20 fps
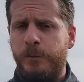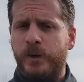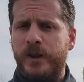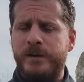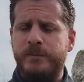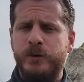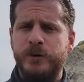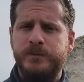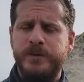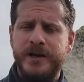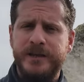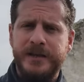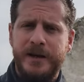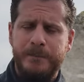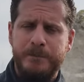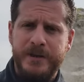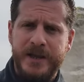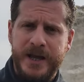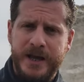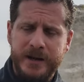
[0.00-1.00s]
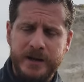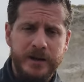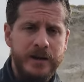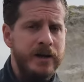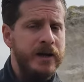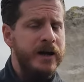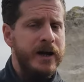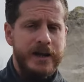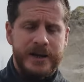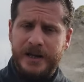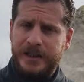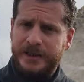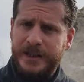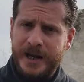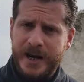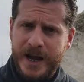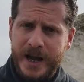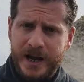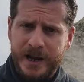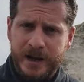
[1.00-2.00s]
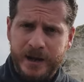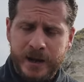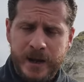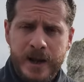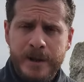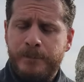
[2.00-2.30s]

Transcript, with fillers: podemos ver también en el Tanaj.